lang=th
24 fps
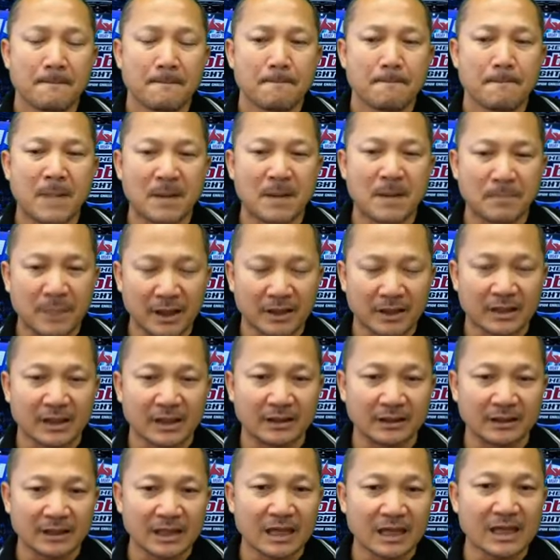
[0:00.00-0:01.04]
มันเป็นสิ่ง
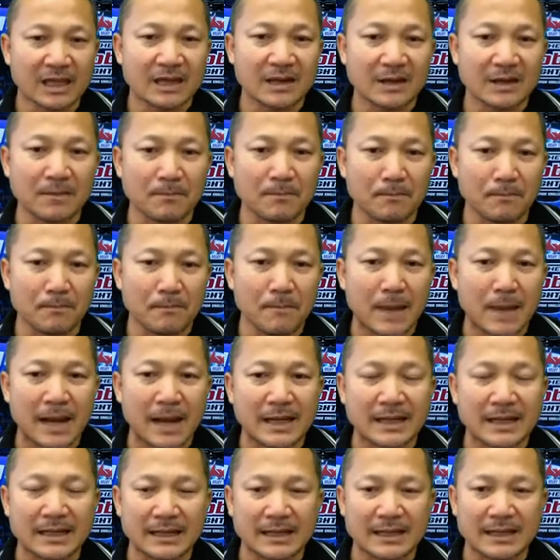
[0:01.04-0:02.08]
ที่ไม่
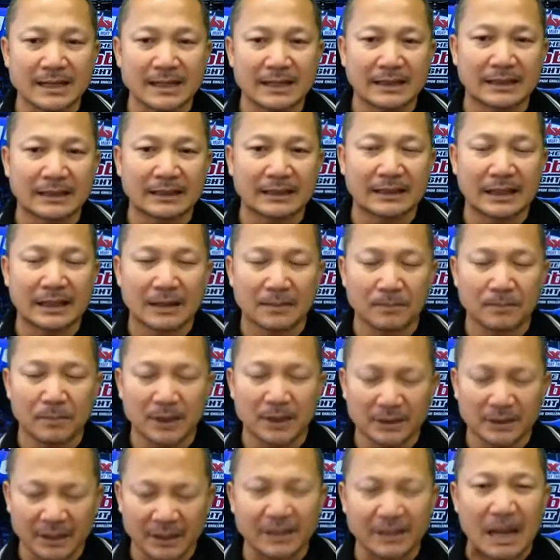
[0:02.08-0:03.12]
พฤ
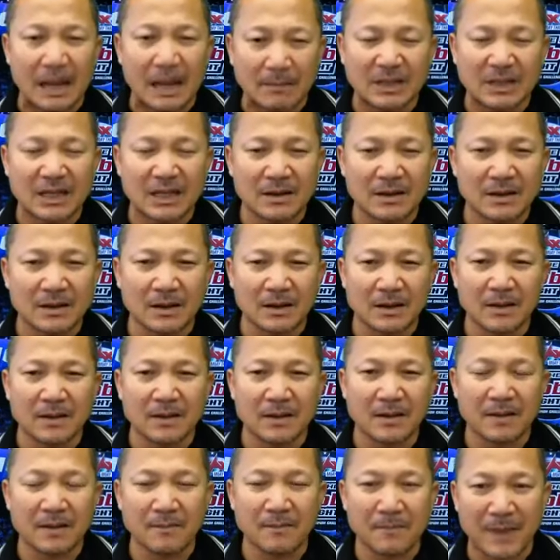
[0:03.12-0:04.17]
ติกรรมที่
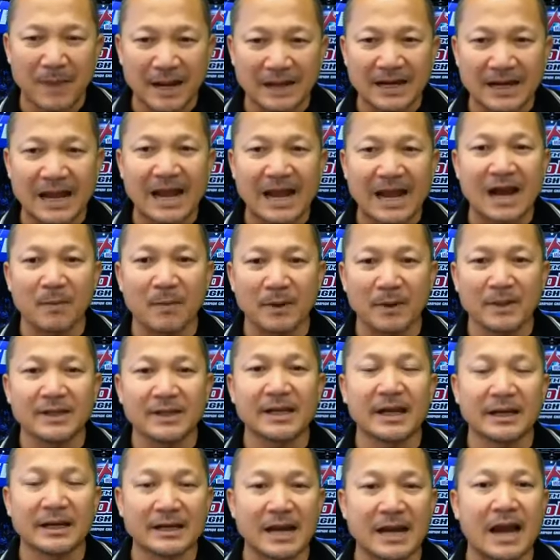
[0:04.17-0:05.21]
ไม่น่าเอาเป็นเยี่ย
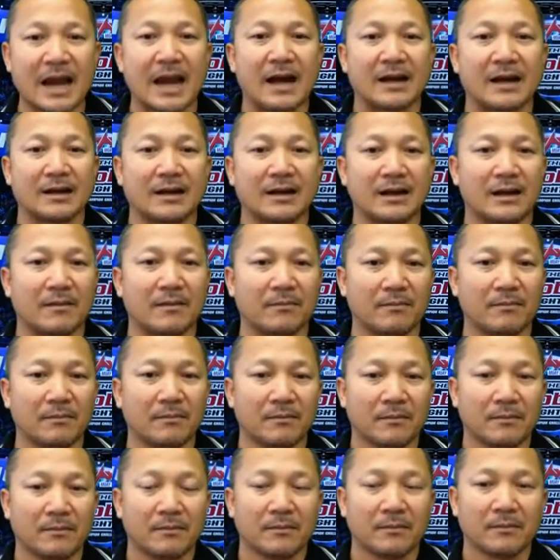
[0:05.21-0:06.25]
งอย่างนะครับ
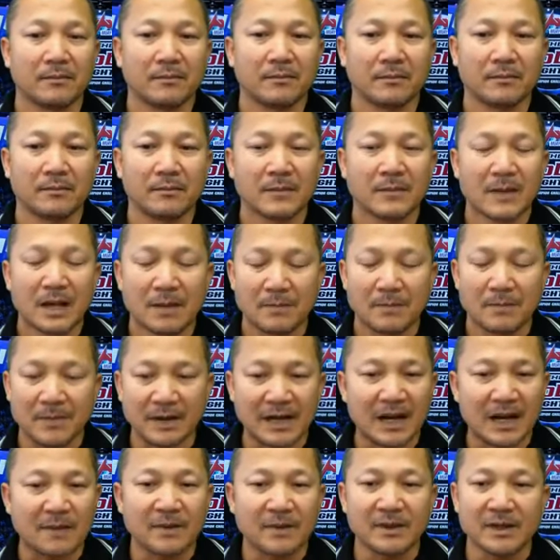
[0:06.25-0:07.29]
ไม่
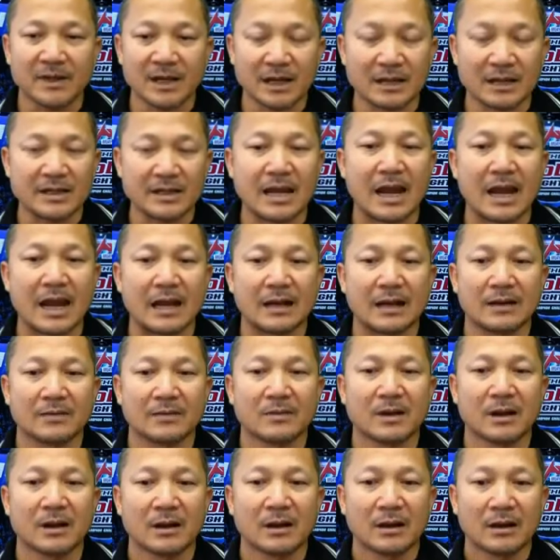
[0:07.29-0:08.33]
น่าเป็นเยี่ยงอย่าง
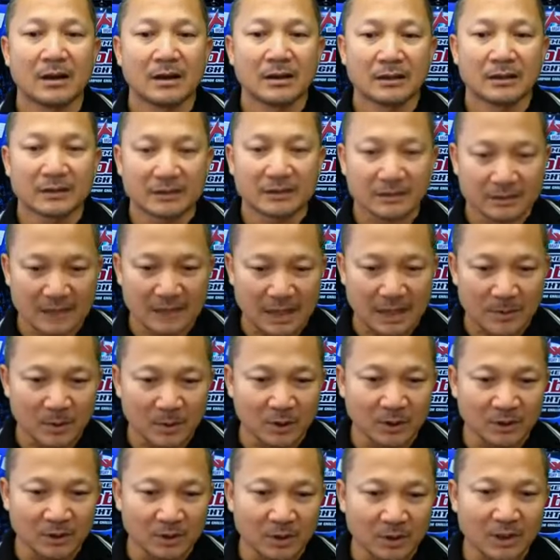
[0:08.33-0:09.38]
ถ้าพูดตร
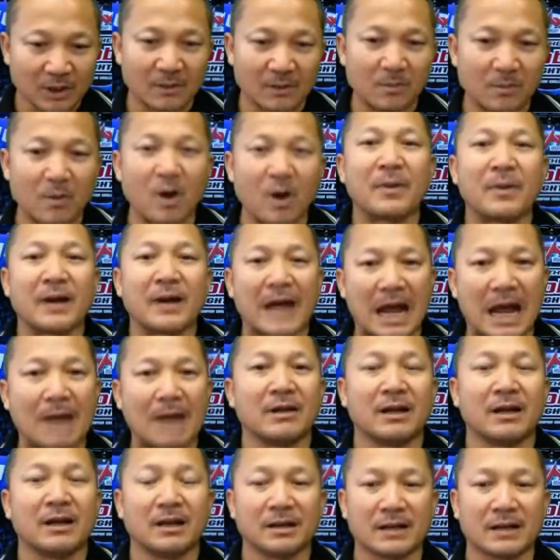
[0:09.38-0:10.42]
งๆคือผมขอประนามเล
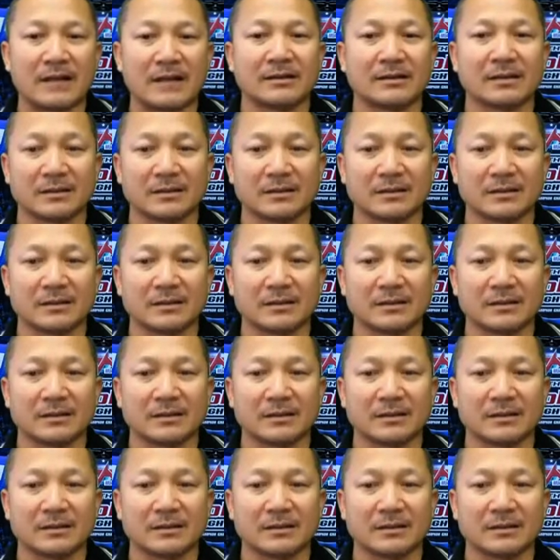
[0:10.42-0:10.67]
ยการ